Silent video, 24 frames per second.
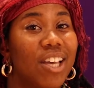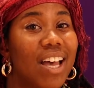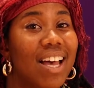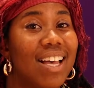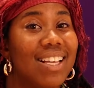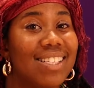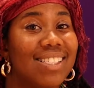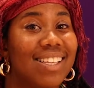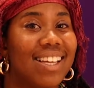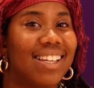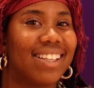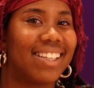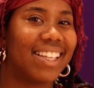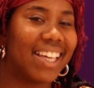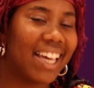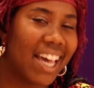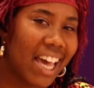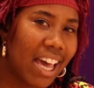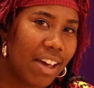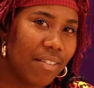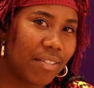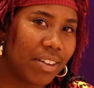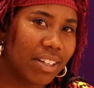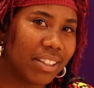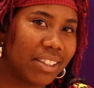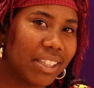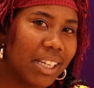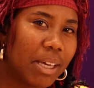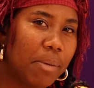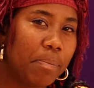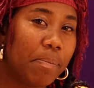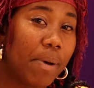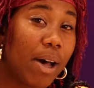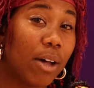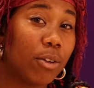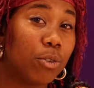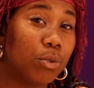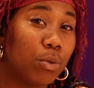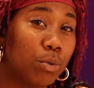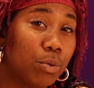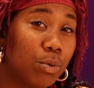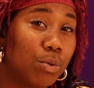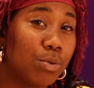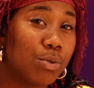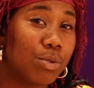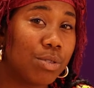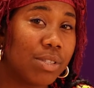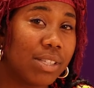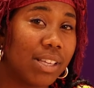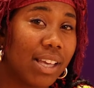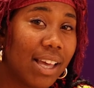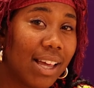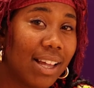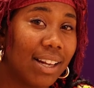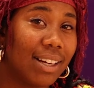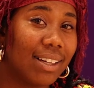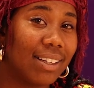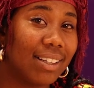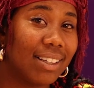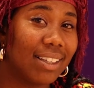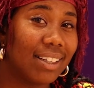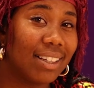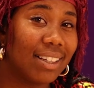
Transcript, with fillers: de jazz a été inventé par Doudou du ciel?